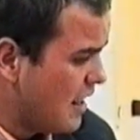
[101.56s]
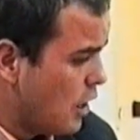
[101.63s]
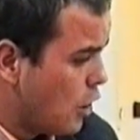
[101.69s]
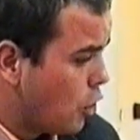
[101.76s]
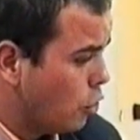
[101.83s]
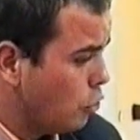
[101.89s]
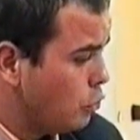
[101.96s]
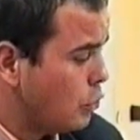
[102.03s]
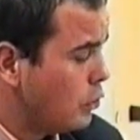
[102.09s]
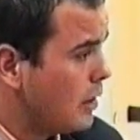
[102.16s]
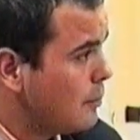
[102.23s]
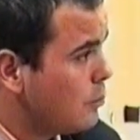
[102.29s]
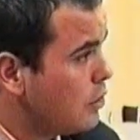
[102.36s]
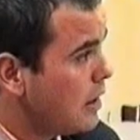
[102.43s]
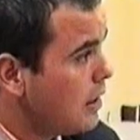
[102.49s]

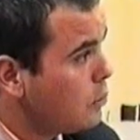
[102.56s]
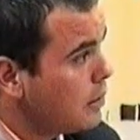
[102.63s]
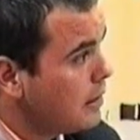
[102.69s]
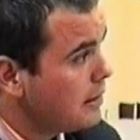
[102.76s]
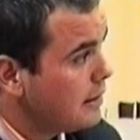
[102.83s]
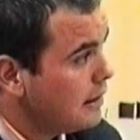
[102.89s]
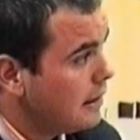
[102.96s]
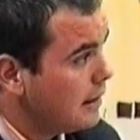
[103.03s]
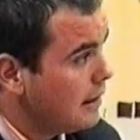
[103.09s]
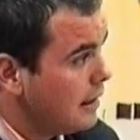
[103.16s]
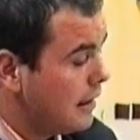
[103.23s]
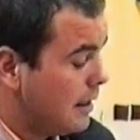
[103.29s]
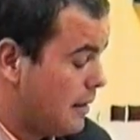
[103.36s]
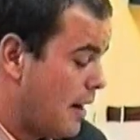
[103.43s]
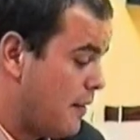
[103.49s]
Continuaremos ya
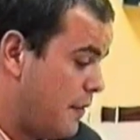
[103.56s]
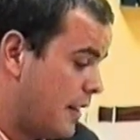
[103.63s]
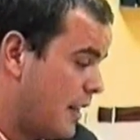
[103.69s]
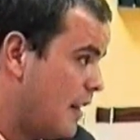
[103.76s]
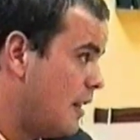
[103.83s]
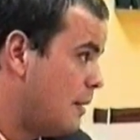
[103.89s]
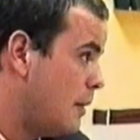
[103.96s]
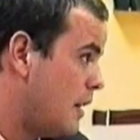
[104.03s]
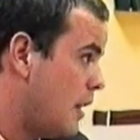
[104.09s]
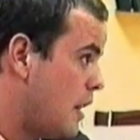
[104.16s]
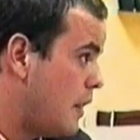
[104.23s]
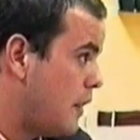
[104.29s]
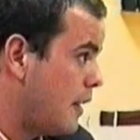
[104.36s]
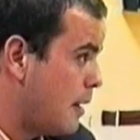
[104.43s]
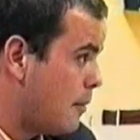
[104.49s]
durante, a finales del mes de
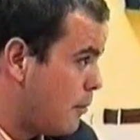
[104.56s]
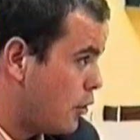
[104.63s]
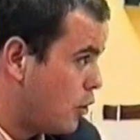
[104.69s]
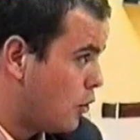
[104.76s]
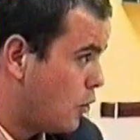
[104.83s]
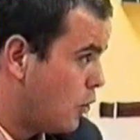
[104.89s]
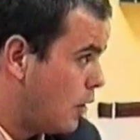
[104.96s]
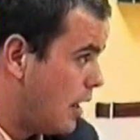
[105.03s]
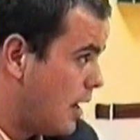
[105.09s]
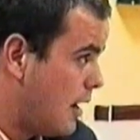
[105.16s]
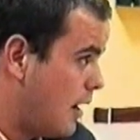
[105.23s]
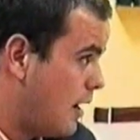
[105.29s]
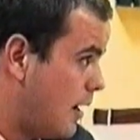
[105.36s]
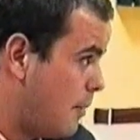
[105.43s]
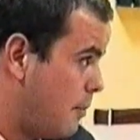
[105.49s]
diciembre o
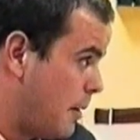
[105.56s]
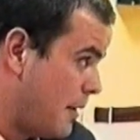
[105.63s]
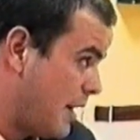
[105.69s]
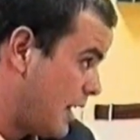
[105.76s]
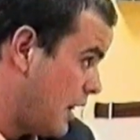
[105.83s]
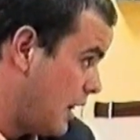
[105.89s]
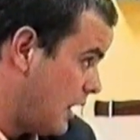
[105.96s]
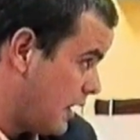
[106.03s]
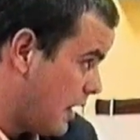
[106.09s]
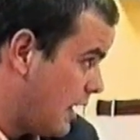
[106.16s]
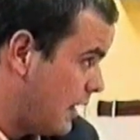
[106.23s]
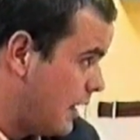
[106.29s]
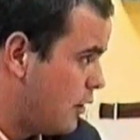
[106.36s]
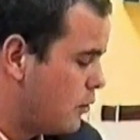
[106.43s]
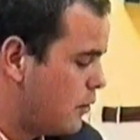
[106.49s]
la primera quincena de
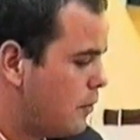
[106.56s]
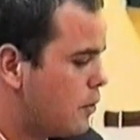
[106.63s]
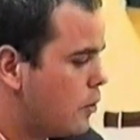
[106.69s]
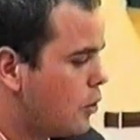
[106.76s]
enero,